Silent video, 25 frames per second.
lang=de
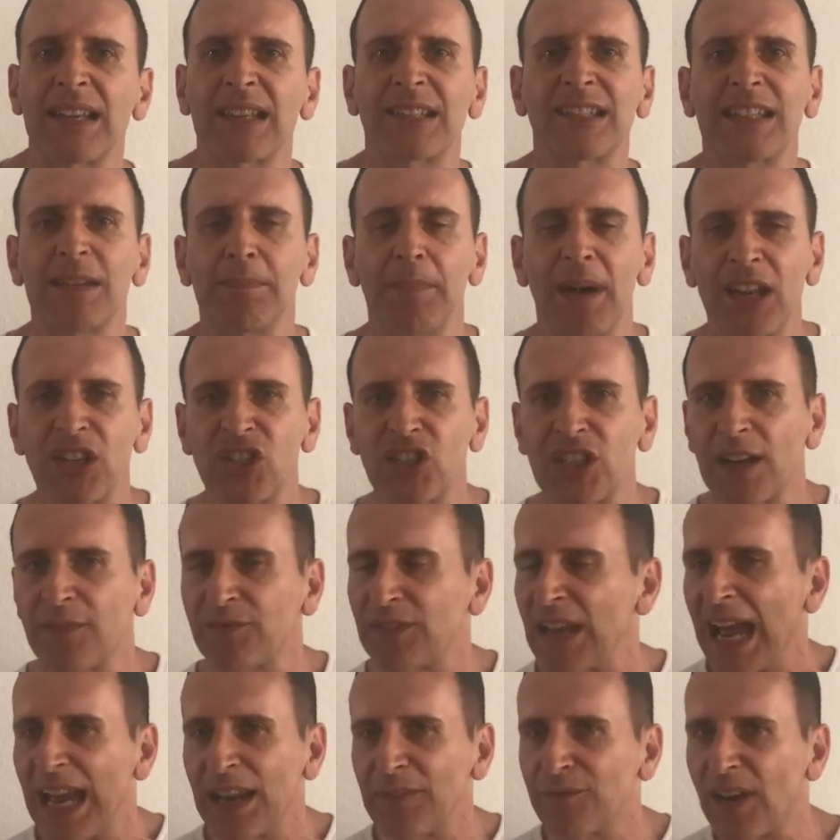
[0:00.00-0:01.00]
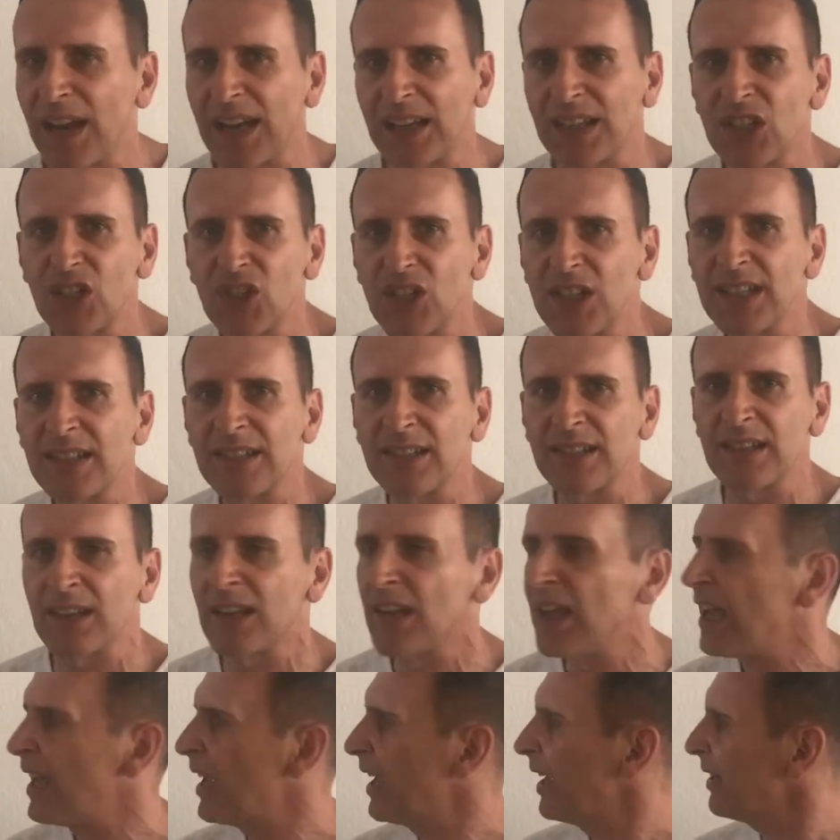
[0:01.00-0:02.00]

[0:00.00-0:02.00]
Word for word: dass die Mannschaft einfach nicht diese,